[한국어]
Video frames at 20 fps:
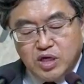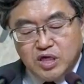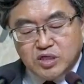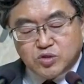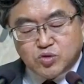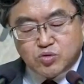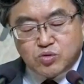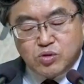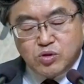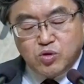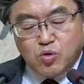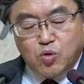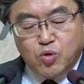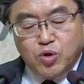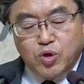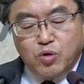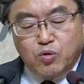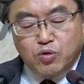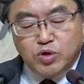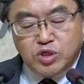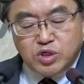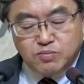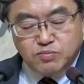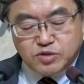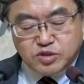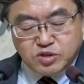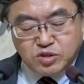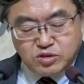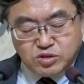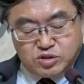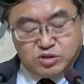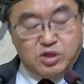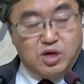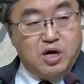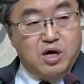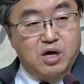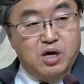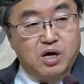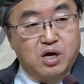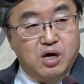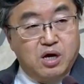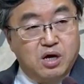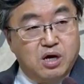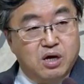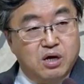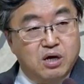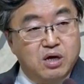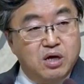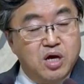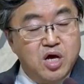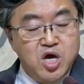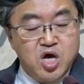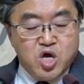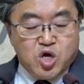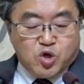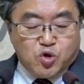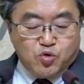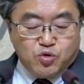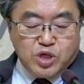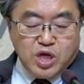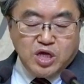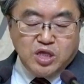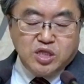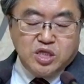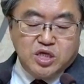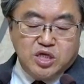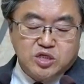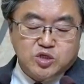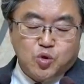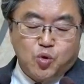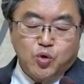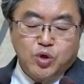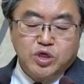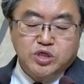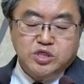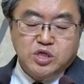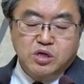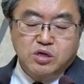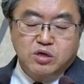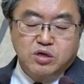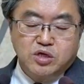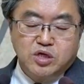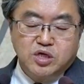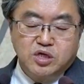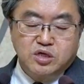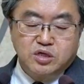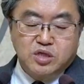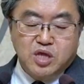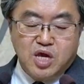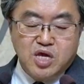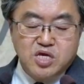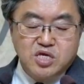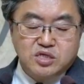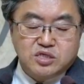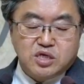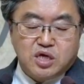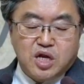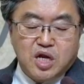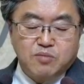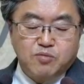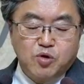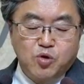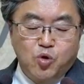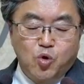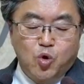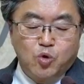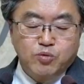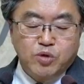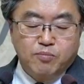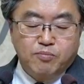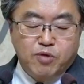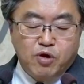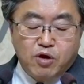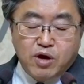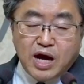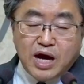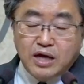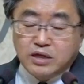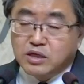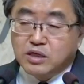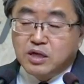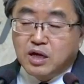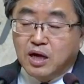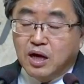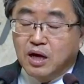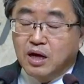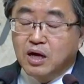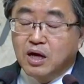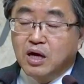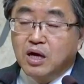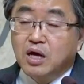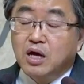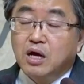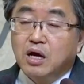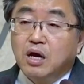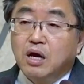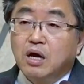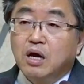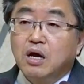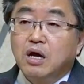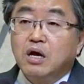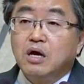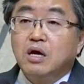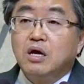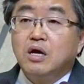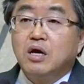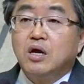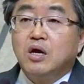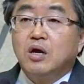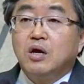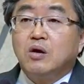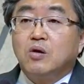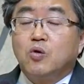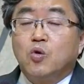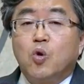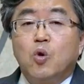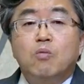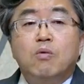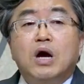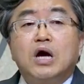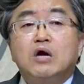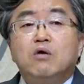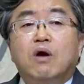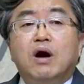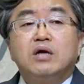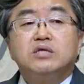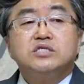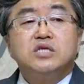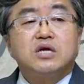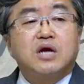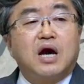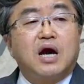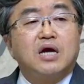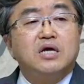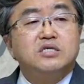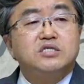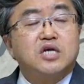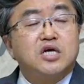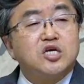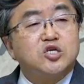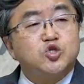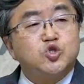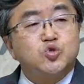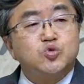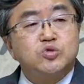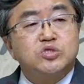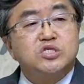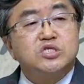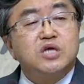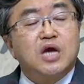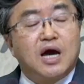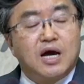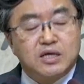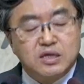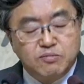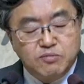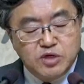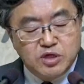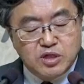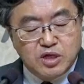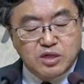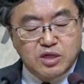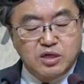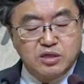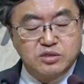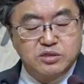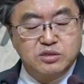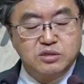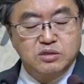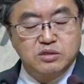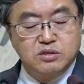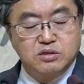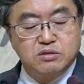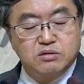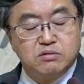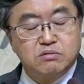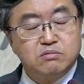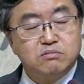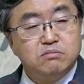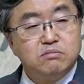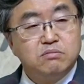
예수를 놓으려고 힘썼으나 유대인들이 소리질러 이르되 이 사람을 놓으면 뭐가 아니다? 로마의 황제 가이사의 충신이 아닙니다. 당신은